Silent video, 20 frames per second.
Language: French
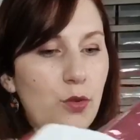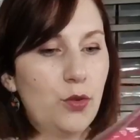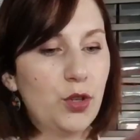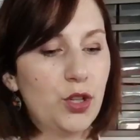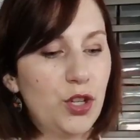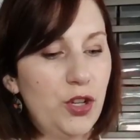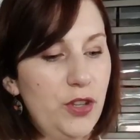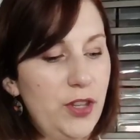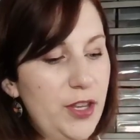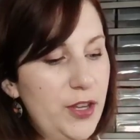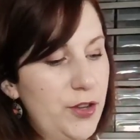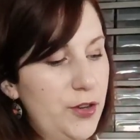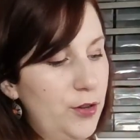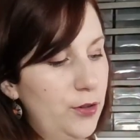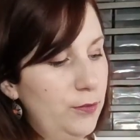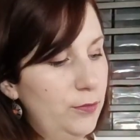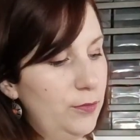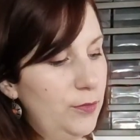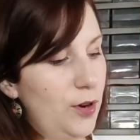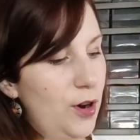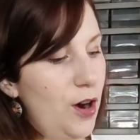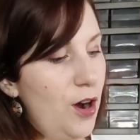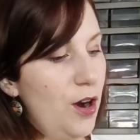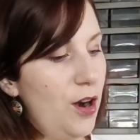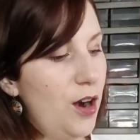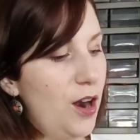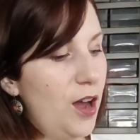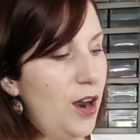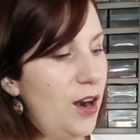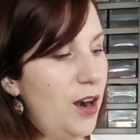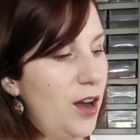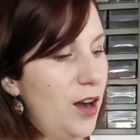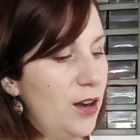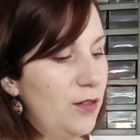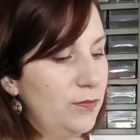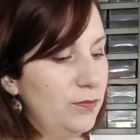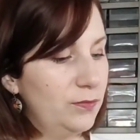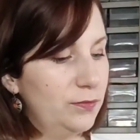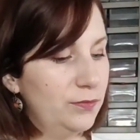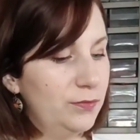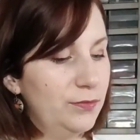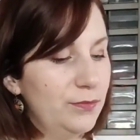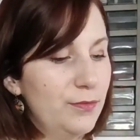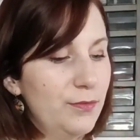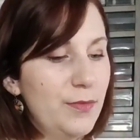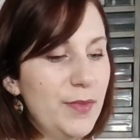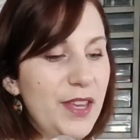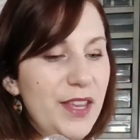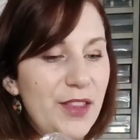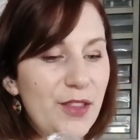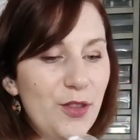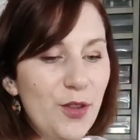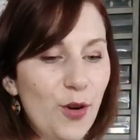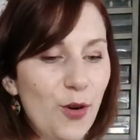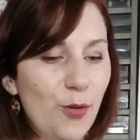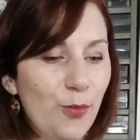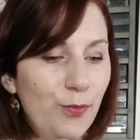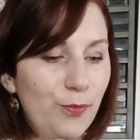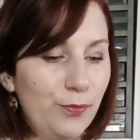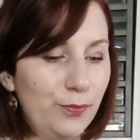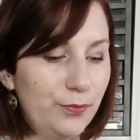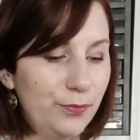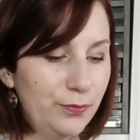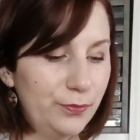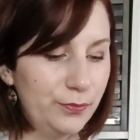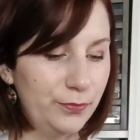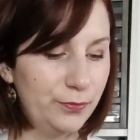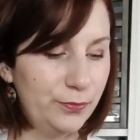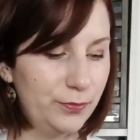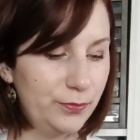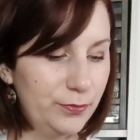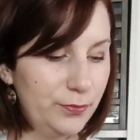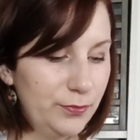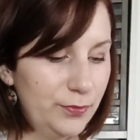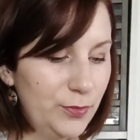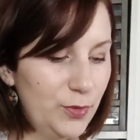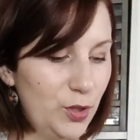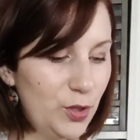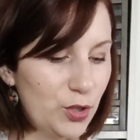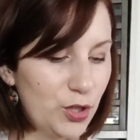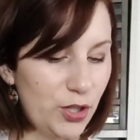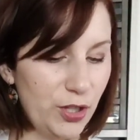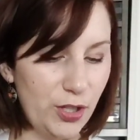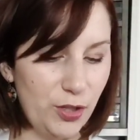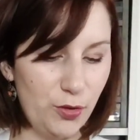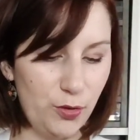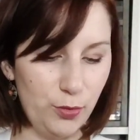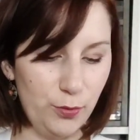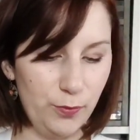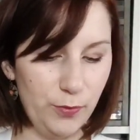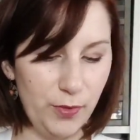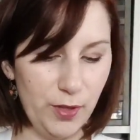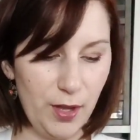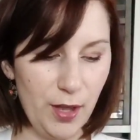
donc j'en ai qu'un. Oh là là, mais non. Non, j'en ai deux.